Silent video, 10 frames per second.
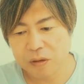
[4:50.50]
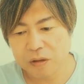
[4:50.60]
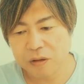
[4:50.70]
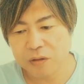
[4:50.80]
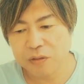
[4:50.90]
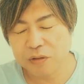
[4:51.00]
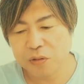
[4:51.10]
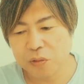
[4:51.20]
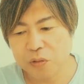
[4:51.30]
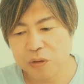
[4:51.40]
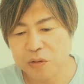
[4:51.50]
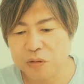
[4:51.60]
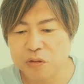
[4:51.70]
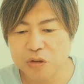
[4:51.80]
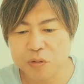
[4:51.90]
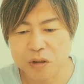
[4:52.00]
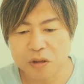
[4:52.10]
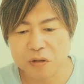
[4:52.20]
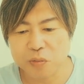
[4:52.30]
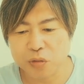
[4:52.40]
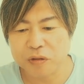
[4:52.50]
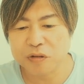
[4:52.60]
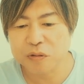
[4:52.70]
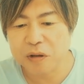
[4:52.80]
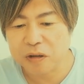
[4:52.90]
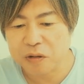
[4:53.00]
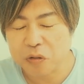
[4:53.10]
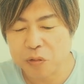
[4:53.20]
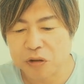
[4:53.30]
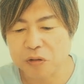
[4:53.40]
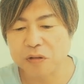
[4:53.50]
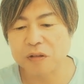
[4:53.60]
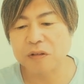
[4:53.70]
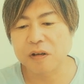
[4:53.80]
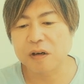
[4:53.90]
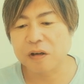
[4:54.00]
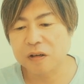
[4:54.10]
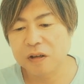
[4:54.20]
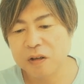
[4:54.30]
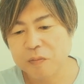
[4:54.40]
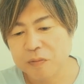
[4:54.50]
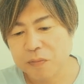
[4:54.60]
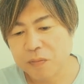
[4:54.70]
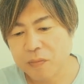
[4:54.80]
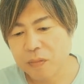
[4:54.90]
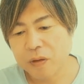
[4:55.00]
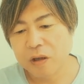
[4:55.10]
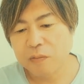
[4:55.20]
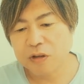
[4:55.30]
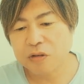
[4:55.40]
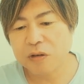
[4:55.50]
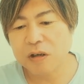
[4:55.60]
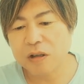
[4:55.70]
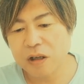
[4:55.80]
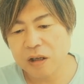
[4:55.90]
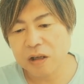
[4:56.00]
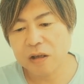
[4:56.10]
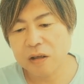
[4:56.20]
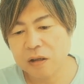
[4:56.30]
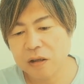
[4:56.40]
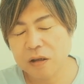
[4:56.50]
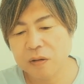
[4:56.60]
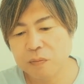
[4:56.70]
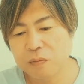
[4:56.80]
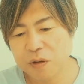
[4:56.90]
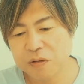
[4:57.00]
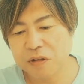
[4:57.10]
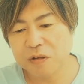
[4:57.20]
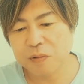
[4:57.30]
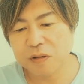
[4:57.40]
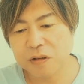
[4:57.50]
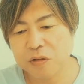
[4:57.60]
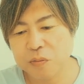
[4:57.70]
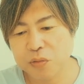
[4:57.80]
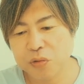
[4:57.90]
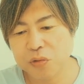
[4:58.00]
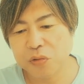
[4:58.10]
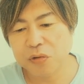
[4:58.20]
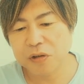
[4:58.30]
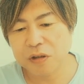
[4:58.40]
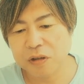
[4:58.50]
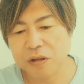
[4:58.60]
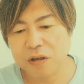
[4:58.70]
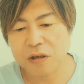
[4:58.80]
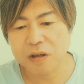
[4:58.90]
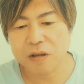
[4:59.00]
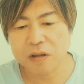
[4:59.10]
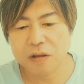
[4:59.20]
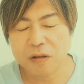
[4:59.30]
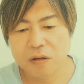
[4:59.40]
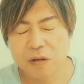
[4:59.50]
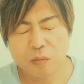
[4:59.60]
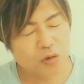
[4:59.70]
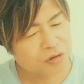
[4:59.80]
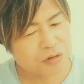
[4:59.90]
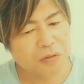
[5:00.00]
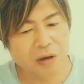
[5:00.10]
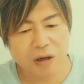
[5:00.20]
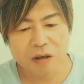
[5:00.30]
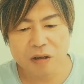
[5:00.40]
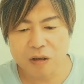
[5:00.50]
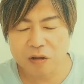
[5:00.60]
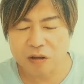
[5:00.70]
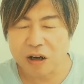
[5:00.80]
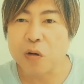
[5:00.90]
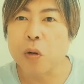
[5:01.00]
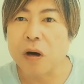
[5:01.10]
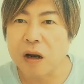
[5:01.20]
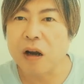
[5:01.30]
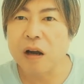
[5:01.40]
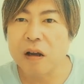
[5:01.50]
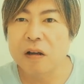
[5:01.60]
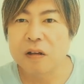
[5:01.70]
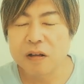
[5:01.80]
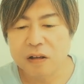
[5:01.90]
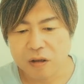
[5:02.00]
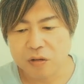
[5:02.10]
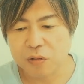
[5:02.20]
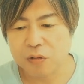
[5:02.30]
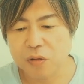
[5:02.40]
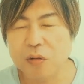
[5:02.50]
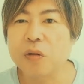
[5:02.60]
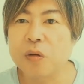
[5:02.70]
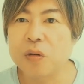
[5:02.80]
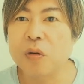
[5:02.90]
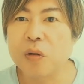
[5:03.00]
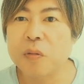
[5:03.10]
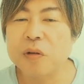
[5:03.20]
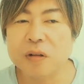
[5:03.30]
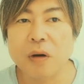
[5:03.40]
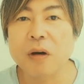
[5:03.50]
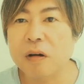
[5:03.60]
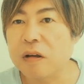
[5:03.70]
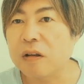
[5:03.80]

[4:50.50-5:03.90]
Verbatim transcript: 何かを言うところは YouTube ではなく僕はシュガーだと思ってるんですが、まあ、シュガーでまず一番最初冒頭に出てきたらもしくは最後かなちょっといろいろと騒が